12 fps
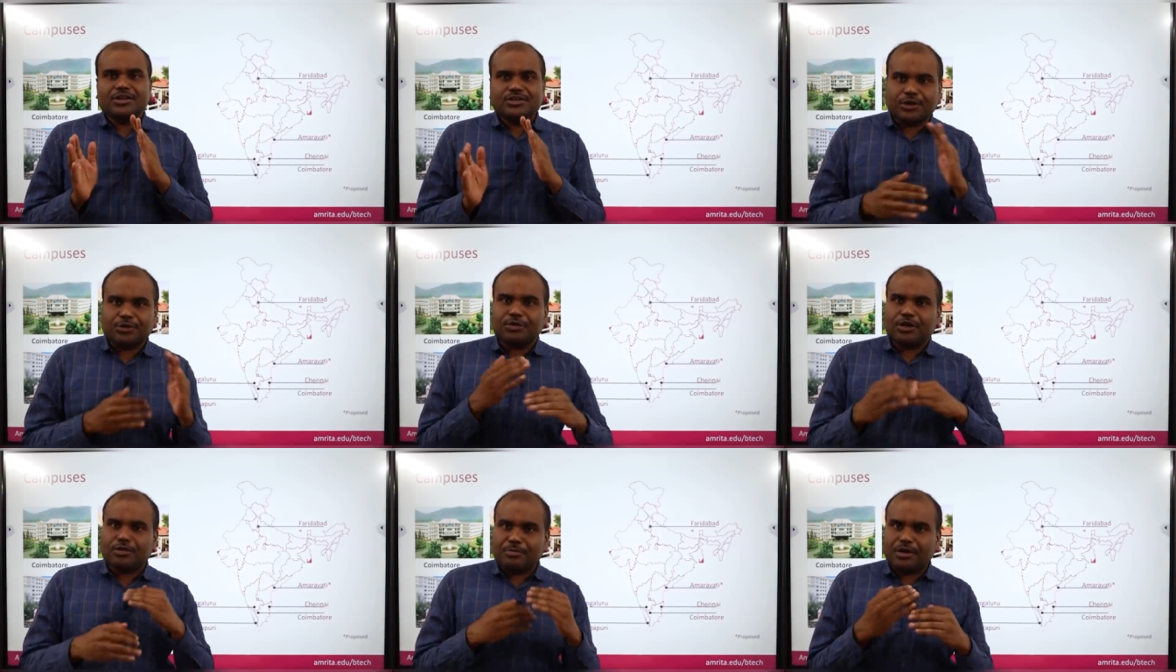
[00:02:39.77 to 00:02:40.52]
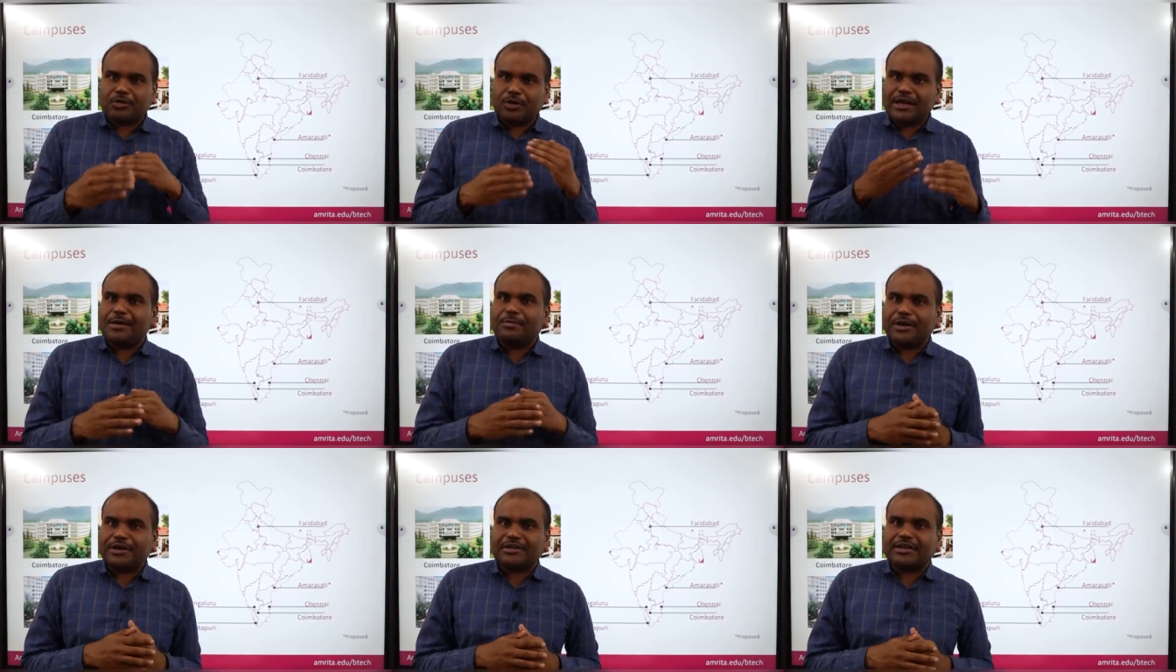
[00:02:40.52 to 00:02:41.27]
ஜரூராக ரொம்ப குயிக்காக
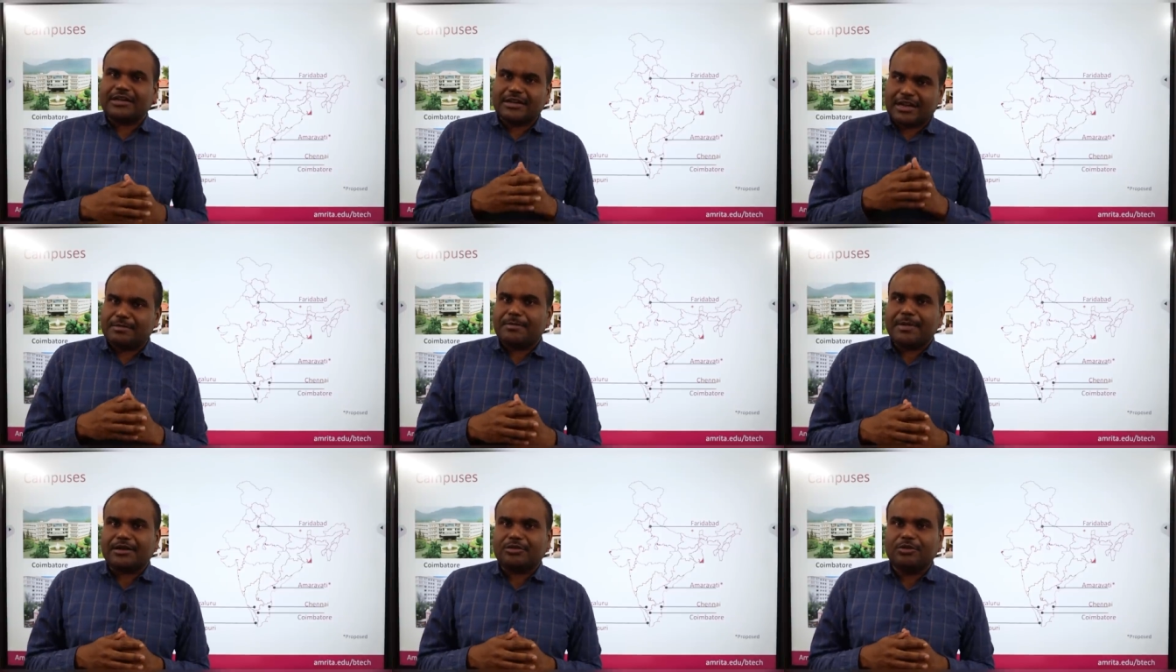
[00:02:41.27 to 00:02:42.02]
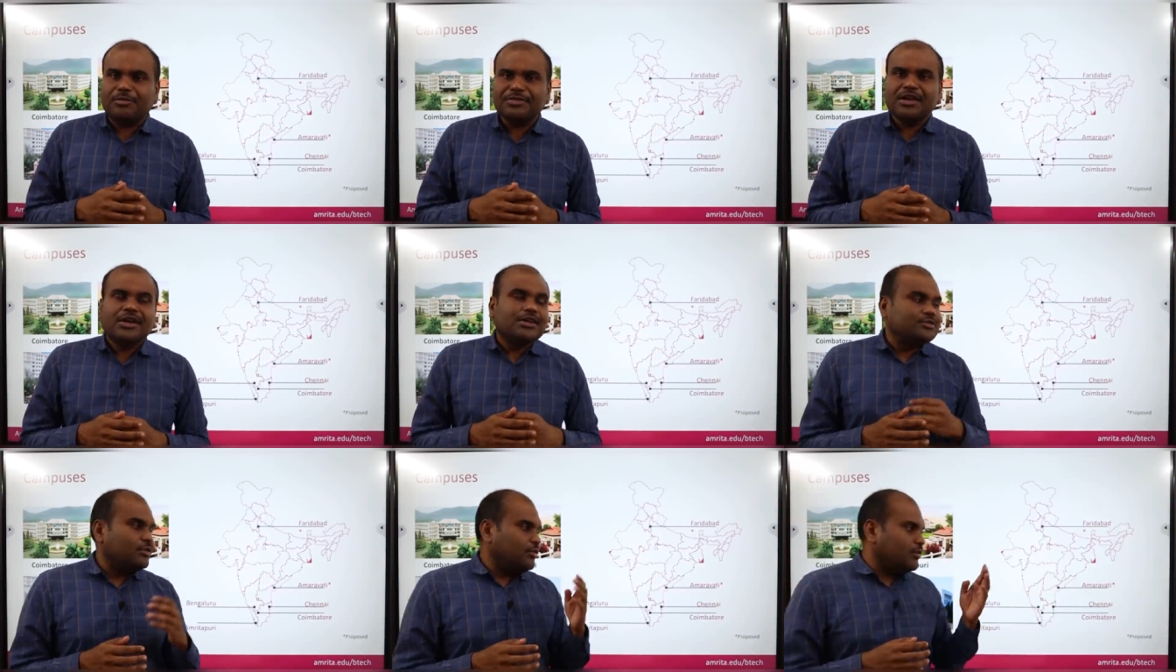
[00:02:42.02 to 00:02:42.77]
போயிட்டு இருக்கிறதா நம்ம பார்த்தோம்
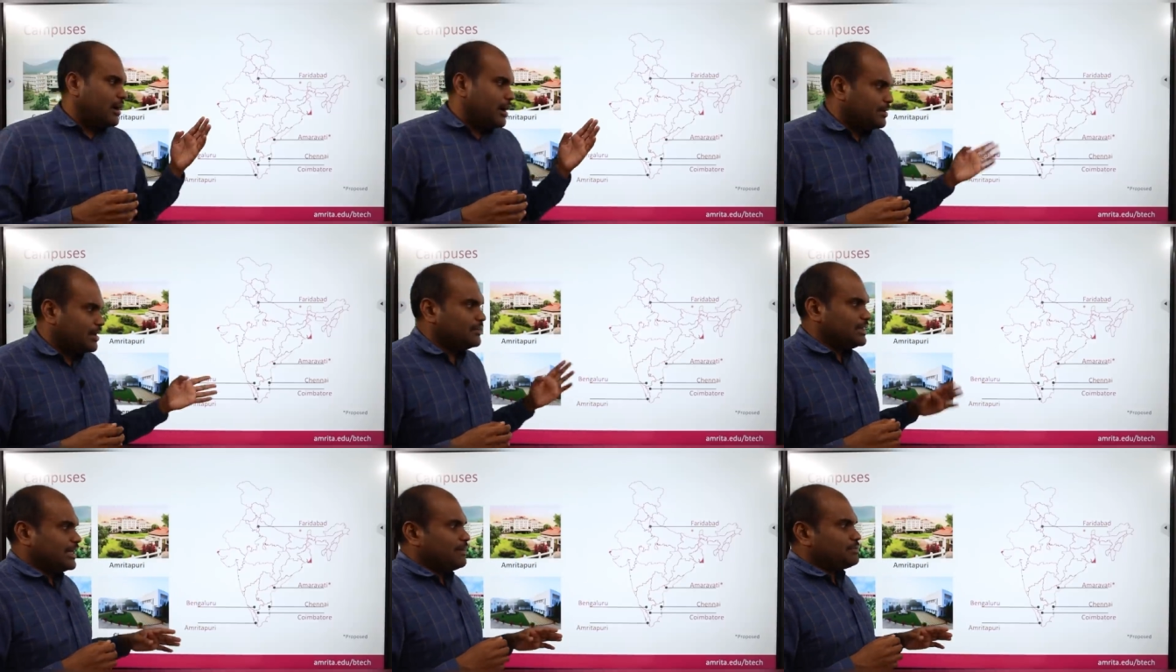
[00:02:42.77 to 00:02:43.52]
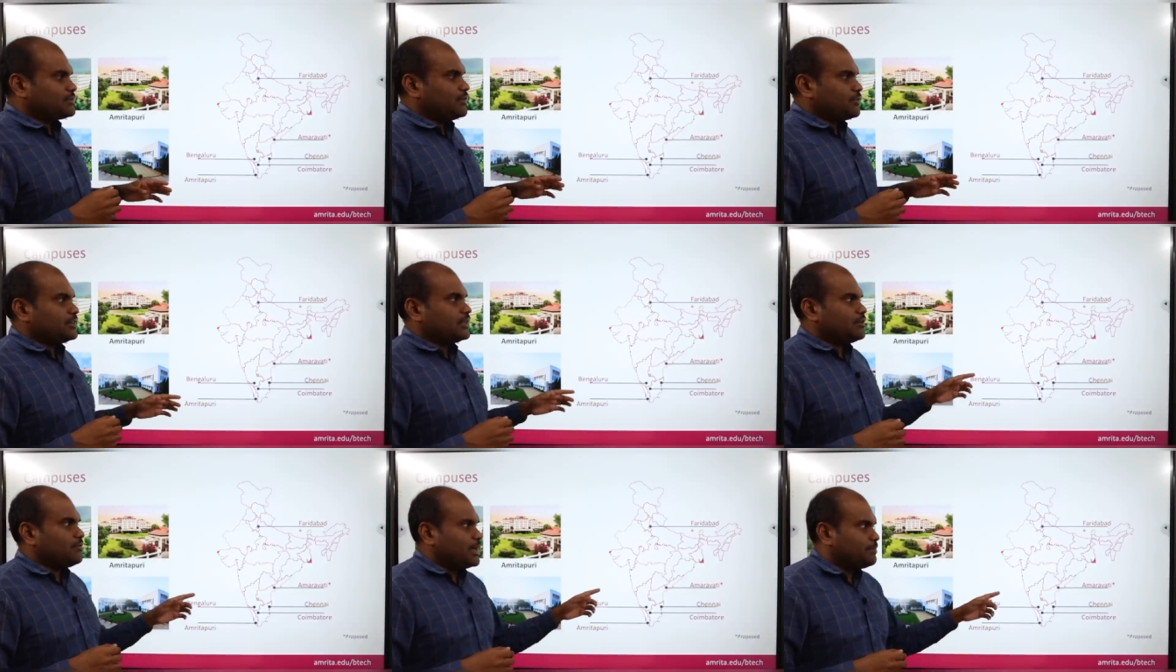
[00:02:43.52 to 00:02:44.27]
ஸோ அமராவதி கேம்பஸ்
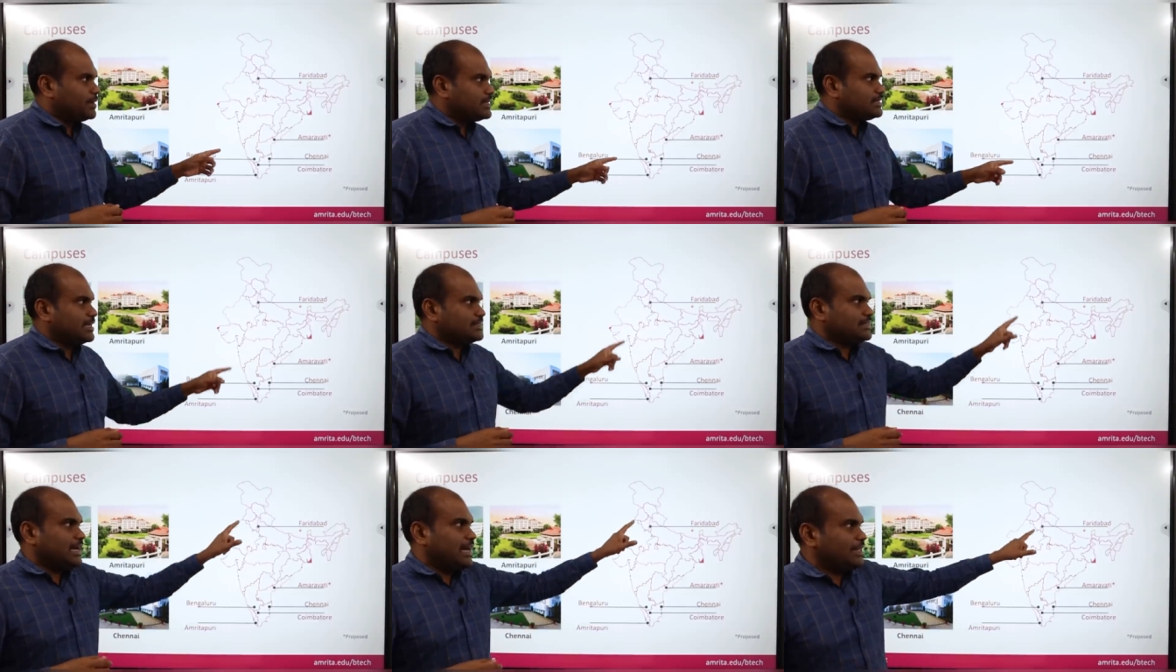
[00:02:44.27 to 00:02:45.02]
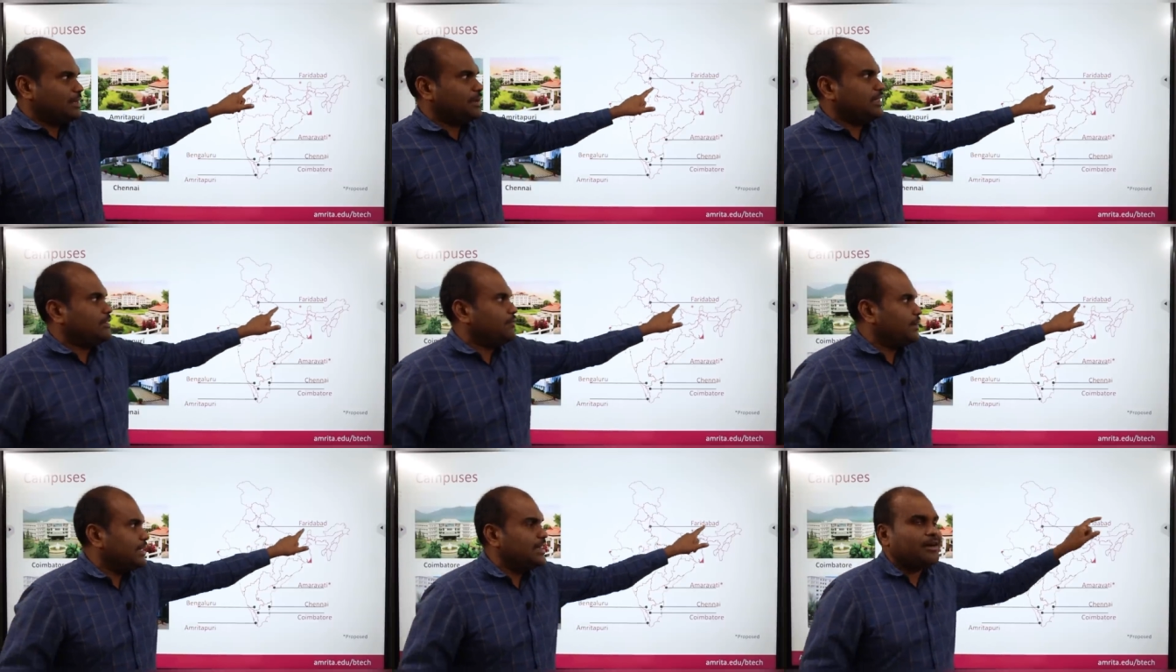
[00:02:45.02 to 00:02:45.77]
வருவதற்கு வாய்ப்புகள் ஜாஸ்தி அதே மாதிரி இந்த
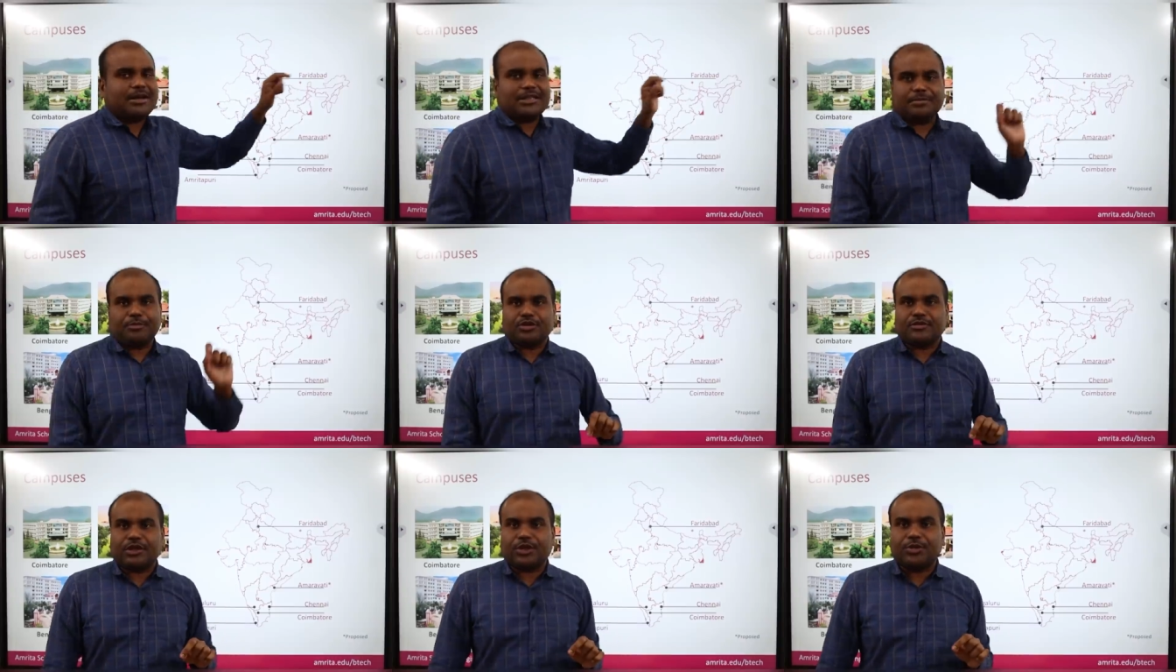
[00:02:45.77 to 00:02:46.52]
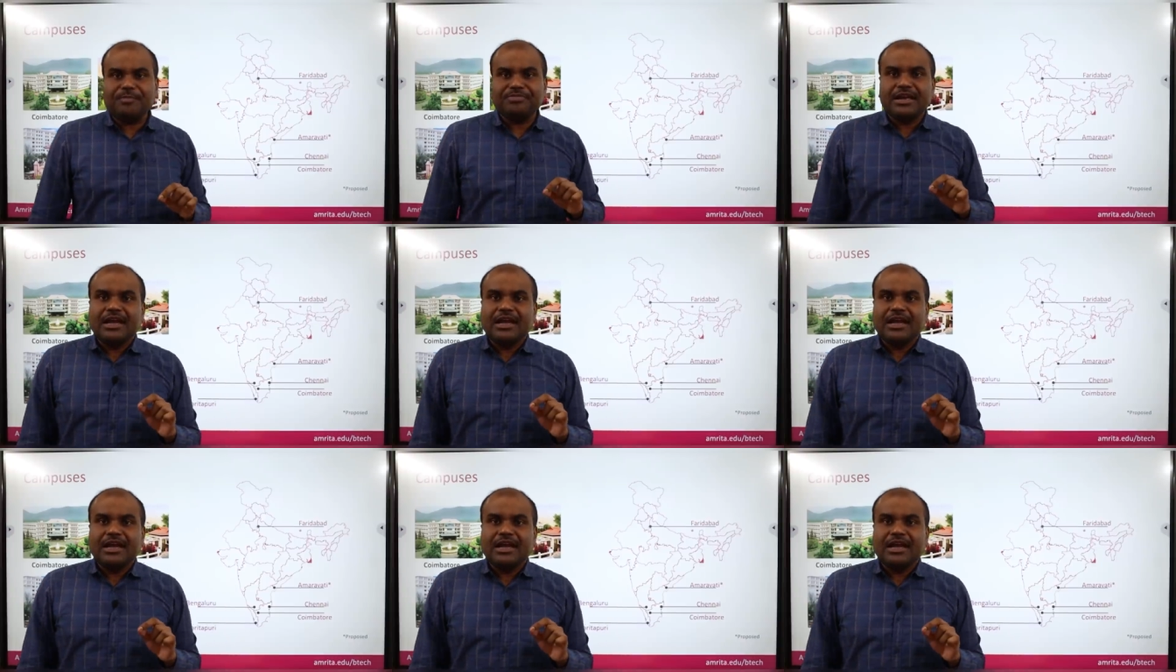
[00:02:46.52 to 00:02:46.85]
ஃபரிதாபாத்தை பொறுத்த வரைக்கும்